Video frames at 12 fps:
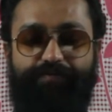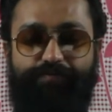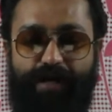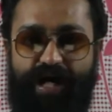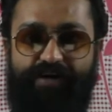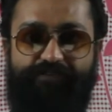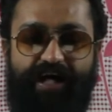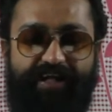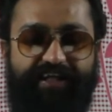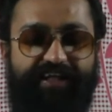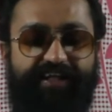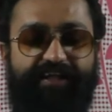
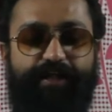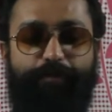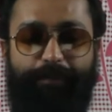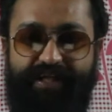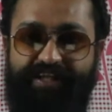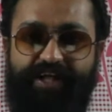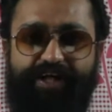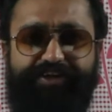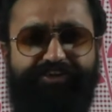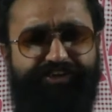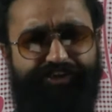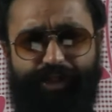माहवारी
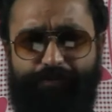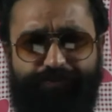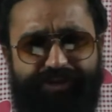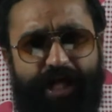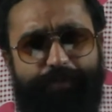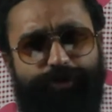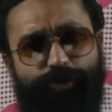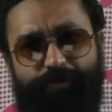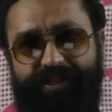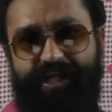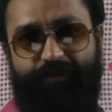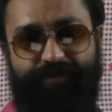पीरियड्स चम्स आप जो
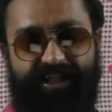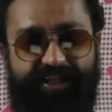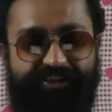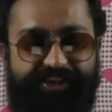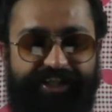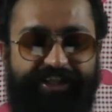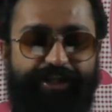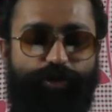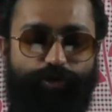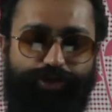भी नाम ले लीजिए